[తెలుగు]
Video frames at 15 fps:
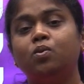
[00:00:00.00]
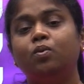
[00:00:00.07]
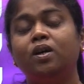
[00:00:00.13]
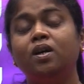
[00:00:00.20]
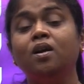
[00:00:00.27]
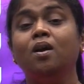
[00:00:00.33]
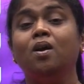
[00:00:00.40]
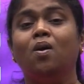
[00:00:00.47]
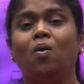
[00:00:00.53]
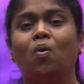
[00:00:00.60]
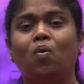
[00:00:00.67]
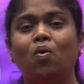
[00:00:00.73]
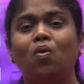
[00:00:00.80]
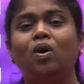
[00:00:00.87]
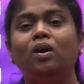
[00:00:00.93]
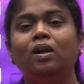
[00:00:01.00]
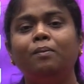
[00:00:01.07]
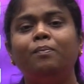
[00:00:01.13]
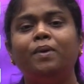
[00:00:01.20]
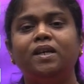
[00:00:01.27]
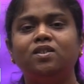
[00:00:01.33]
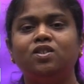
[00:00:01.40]
కూడా ఒక్కొక్కరిని
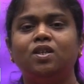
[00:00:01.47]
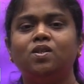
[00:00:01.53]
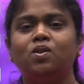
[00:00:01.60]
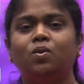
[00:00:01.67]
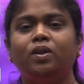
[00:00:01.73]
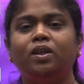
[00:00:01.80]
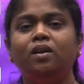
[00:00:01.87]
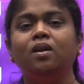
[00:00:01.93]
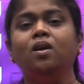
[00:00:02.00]
బేస్ చేసుకొని